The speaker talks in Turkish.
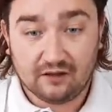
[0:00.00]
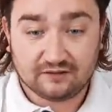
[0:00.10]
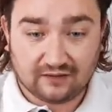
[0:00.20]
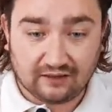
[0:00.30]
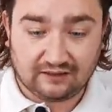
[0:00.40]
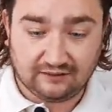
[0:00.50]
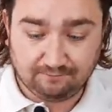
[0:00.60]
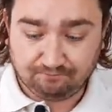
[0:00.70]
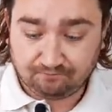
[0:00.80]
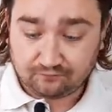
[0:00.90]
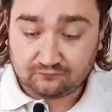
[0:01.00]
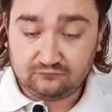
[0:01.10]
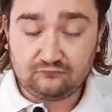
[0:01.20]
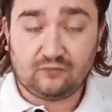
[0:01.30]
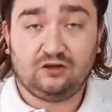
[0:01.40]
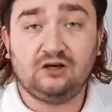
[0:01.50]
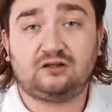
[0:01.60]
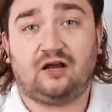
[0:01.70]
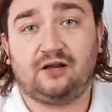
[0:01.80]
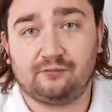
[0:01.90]
E zaten
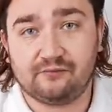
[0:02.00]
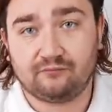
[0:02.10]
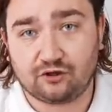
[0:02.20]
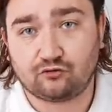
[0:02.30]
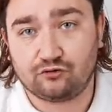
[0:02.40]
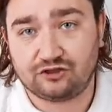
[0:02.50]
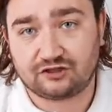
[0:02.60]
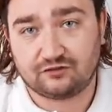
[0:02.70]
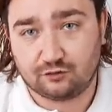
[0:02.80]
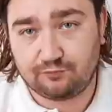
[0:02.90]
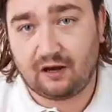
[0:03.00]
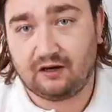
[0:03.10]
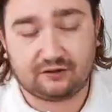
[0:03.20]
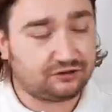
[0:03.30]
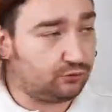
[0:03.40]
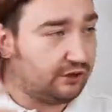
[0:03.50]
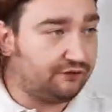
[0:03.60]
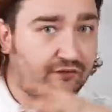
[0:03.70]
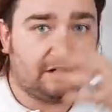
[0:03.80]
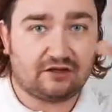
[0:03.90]
40 tane bir maç oynayacaksın Süper Lig. İşte
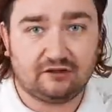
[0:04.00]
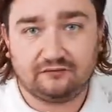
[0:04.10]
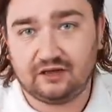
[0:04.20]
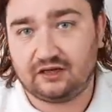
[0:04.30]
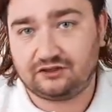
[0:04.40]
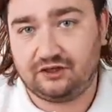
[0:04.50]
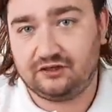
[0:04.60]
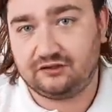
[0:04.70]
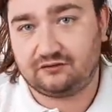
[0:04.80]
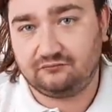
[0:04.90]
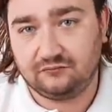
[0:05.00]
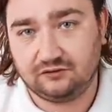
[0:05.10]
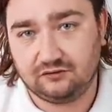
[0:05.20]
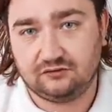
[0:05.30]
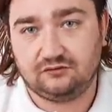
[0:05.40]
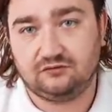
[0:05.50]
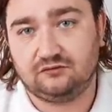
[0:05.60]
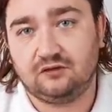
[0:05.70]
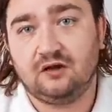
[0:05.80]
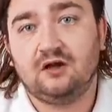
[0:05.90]
UEFA'yı veya şeyi e,
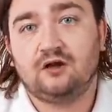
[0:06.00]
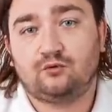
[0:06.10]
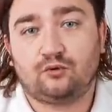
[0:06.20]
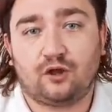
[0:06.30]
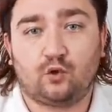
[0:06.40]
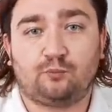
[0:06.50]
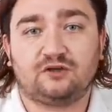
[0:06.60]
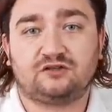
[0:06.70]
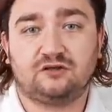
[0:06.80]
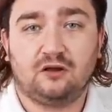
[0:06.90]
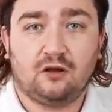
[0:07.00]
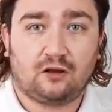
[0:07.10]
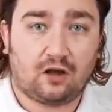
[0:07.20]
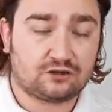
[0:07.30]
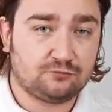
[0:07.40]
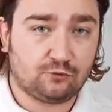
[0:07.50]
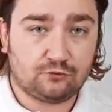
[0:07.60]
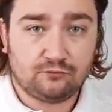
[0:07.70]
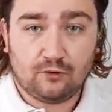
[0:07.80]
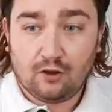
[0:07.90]
Türkiye Kupası'nı katmıyorum.